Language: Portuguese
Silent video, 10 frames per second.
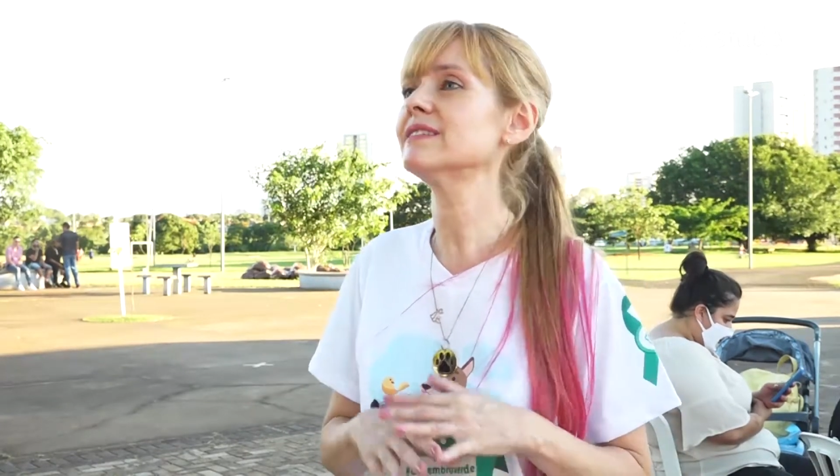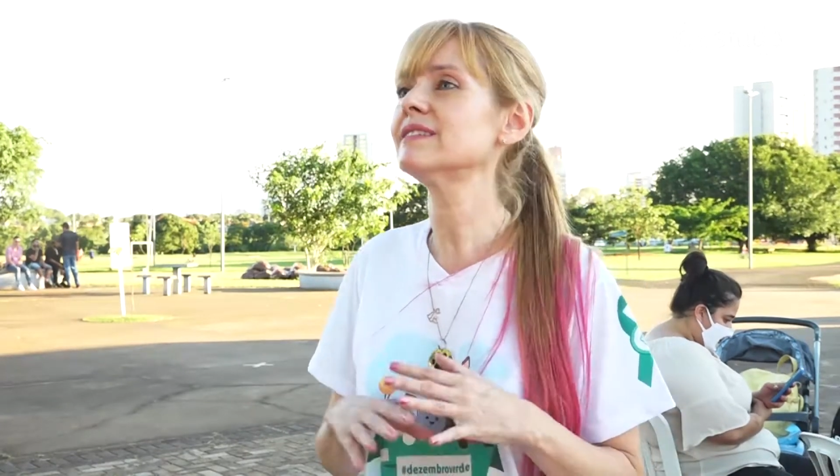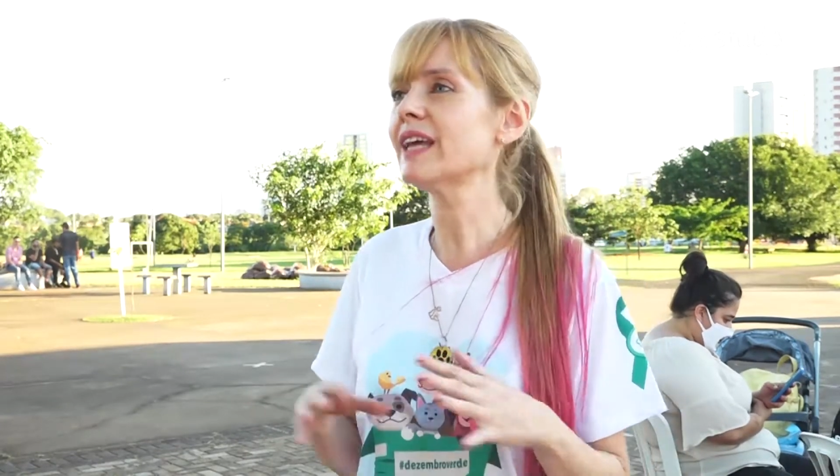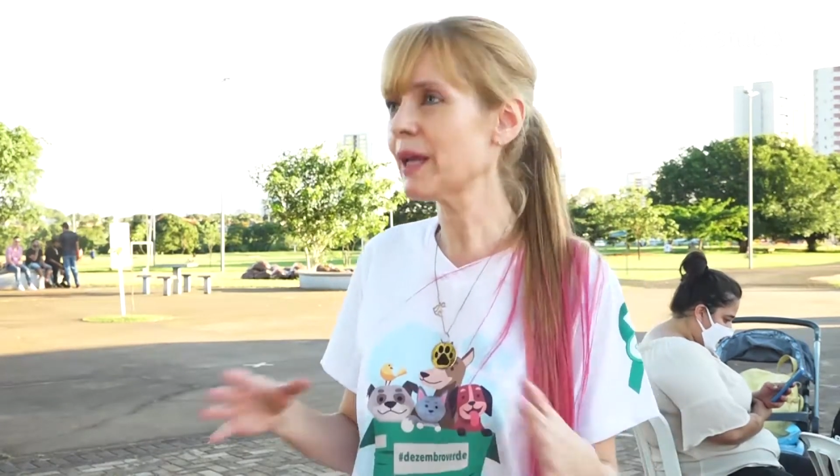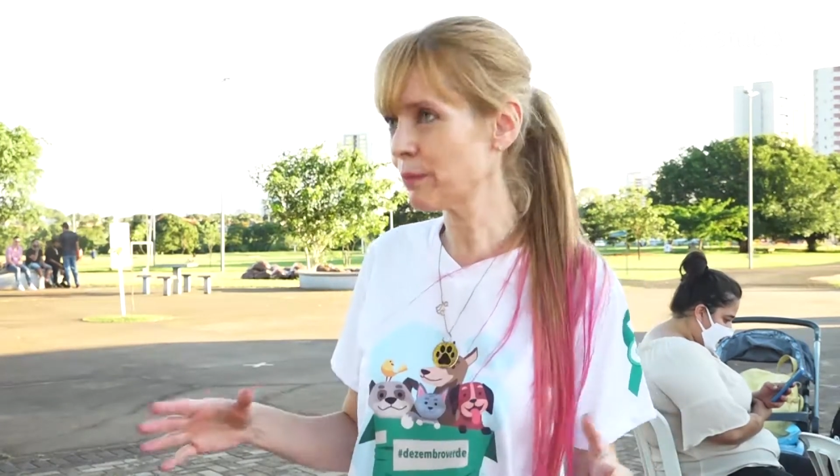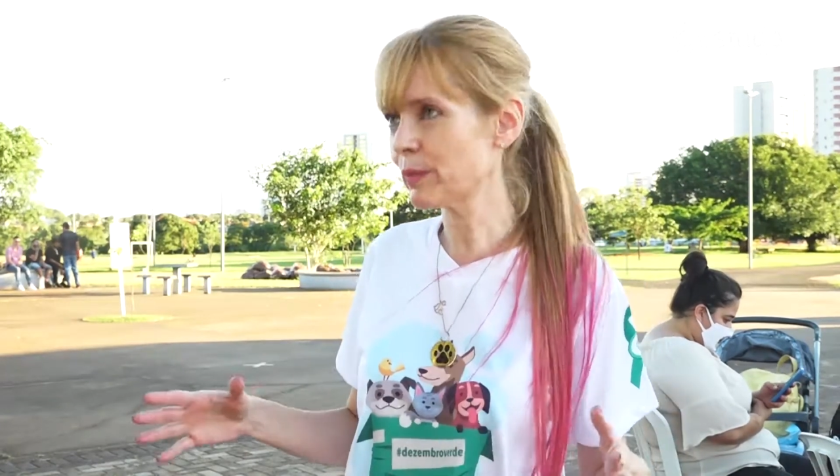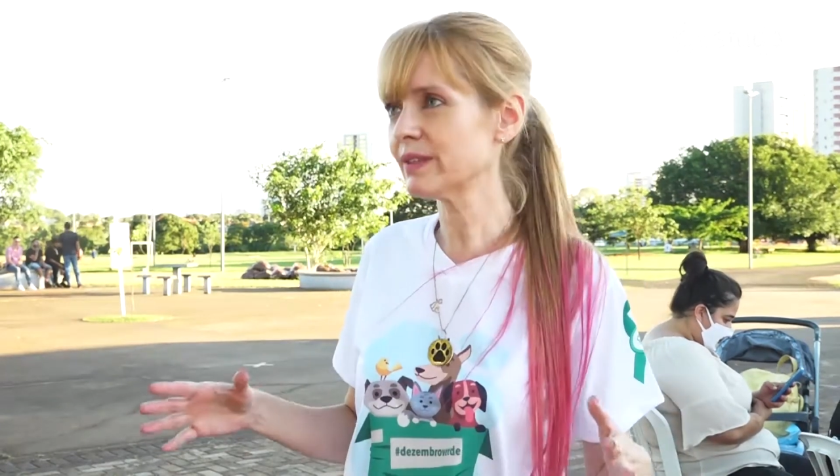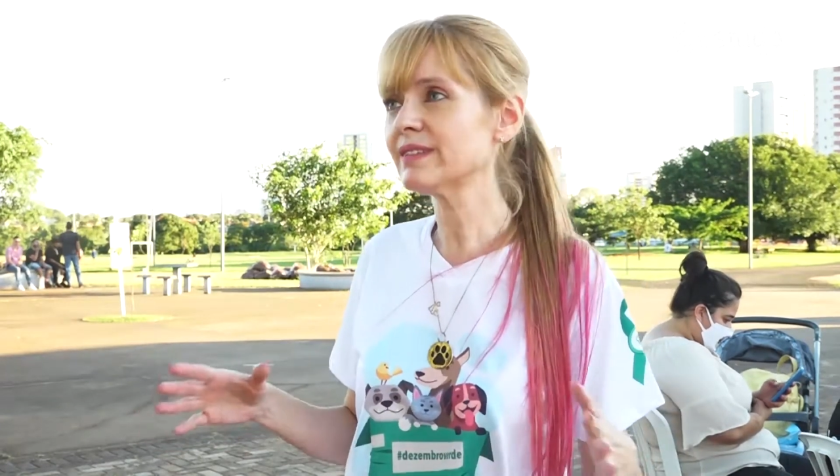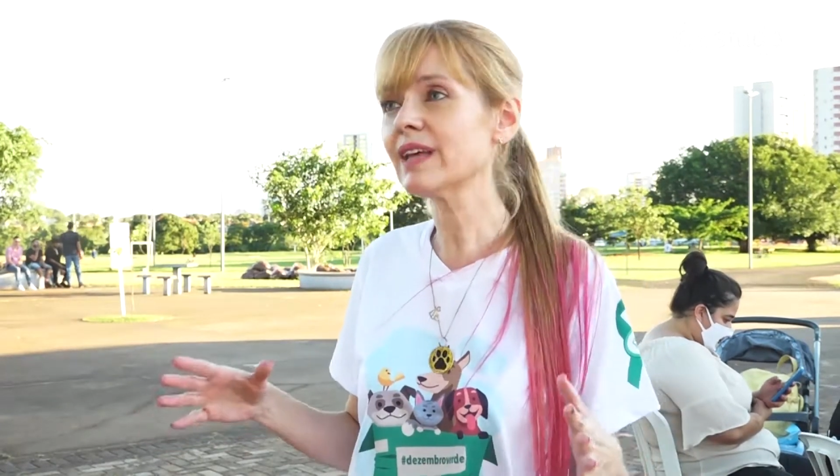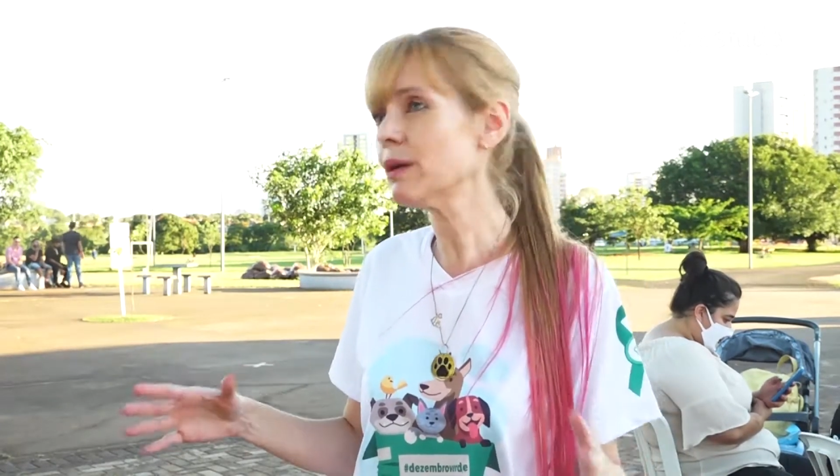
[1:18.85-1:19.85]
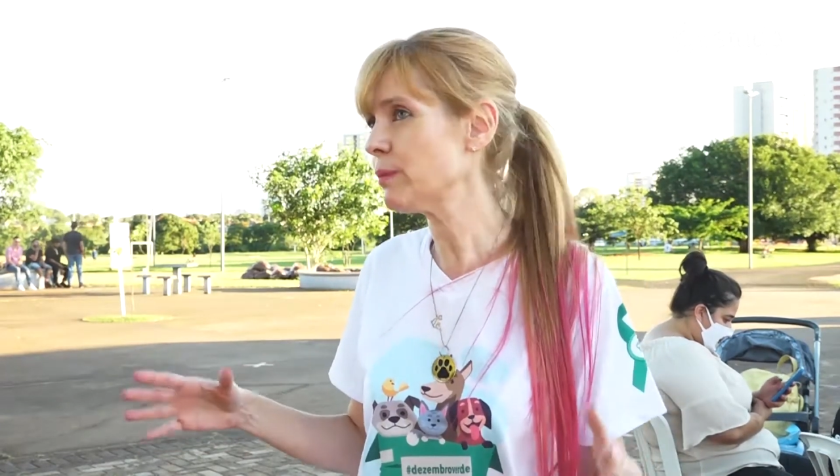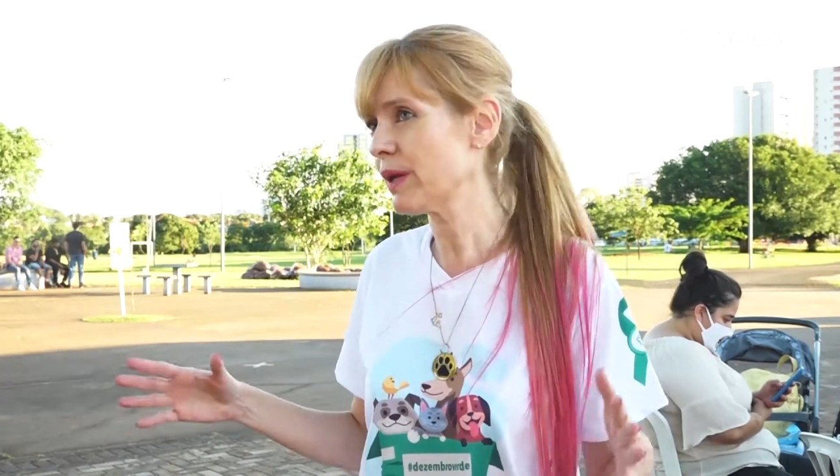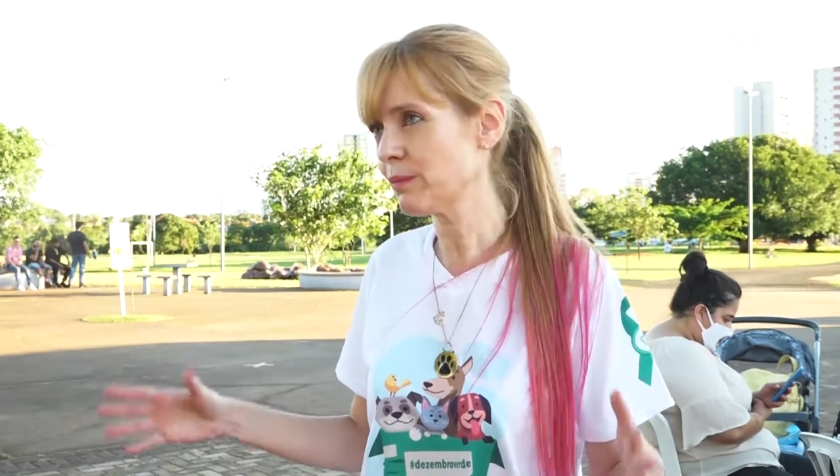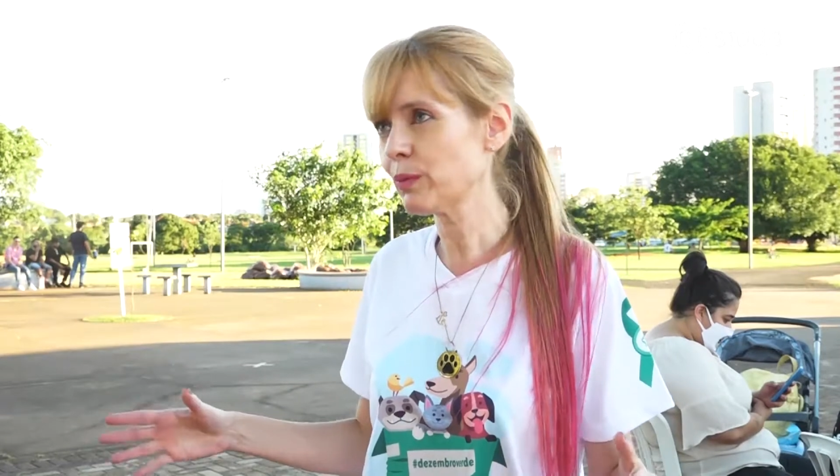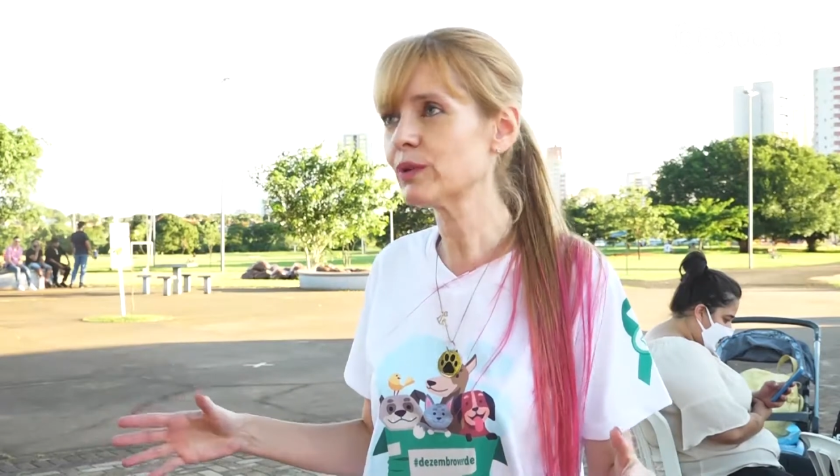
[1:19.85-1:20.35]
sempre, sempre
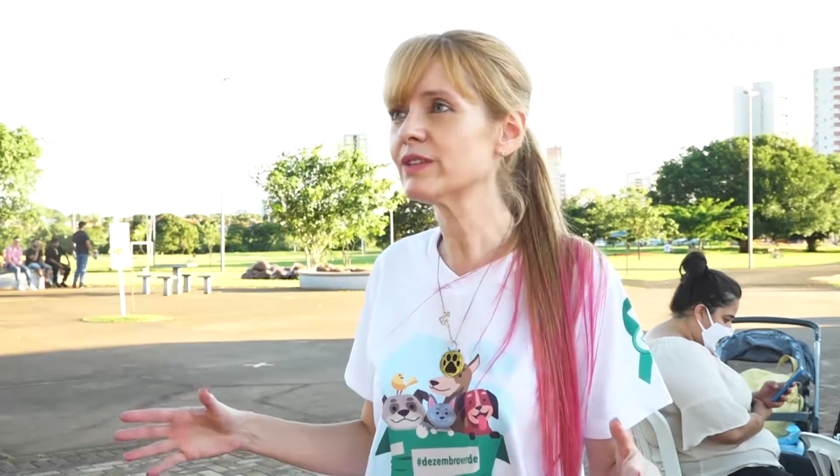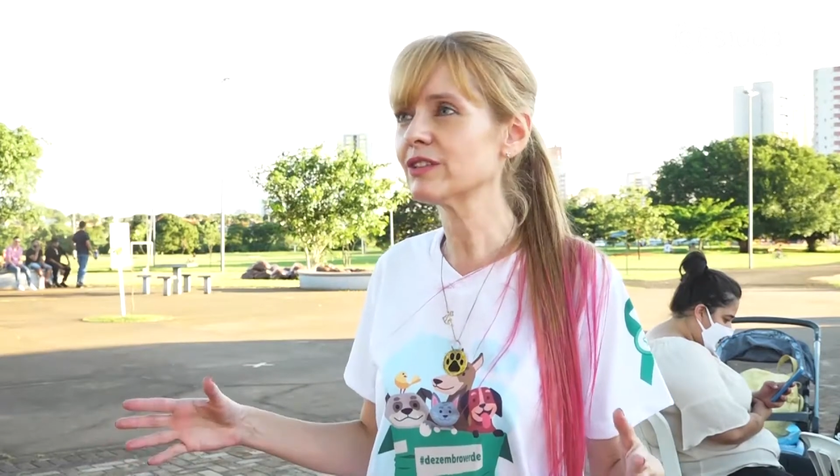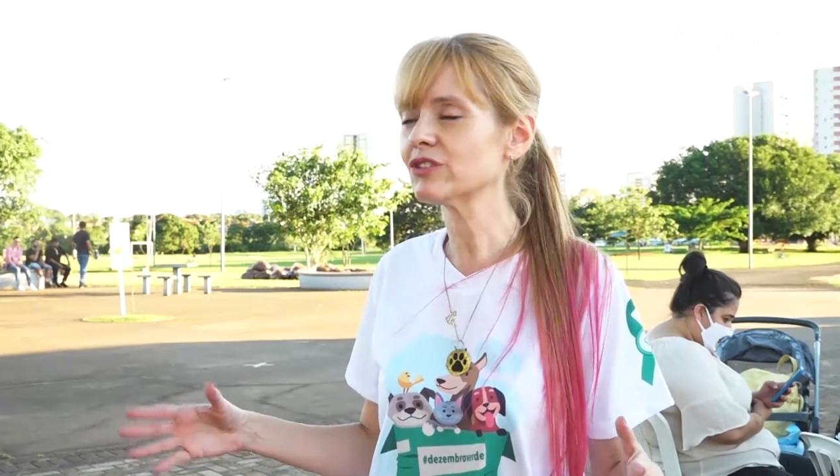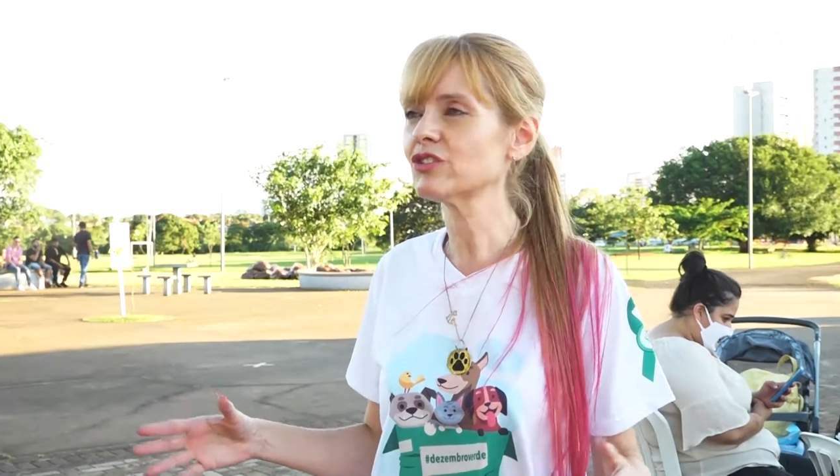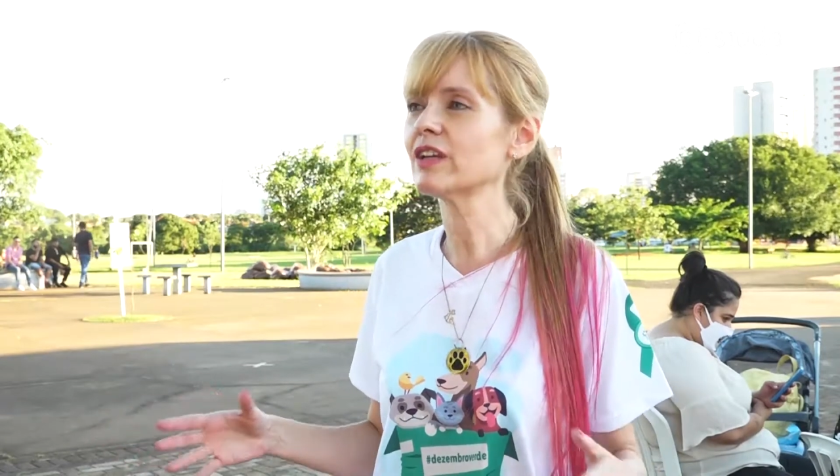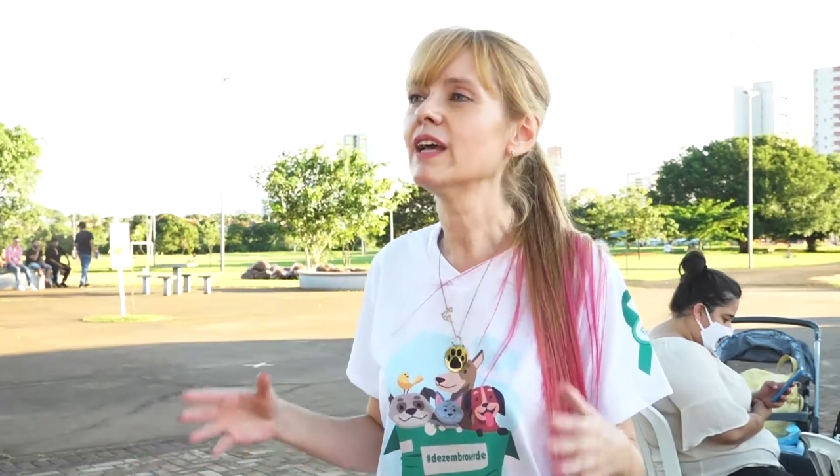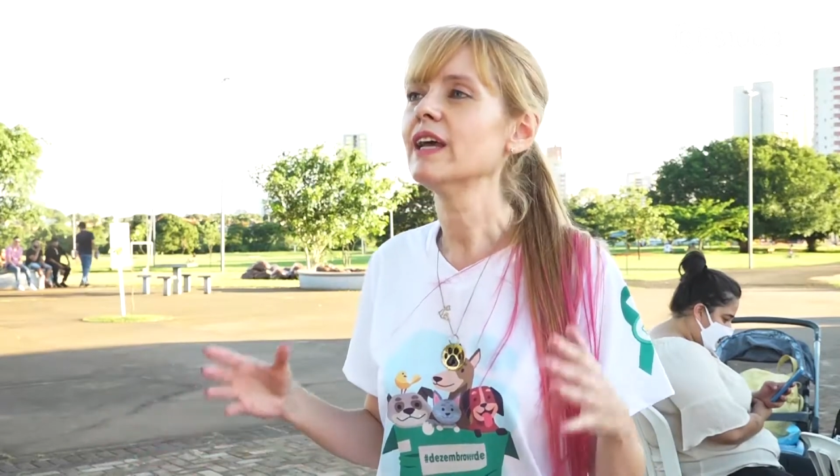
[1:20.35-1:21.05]
é importante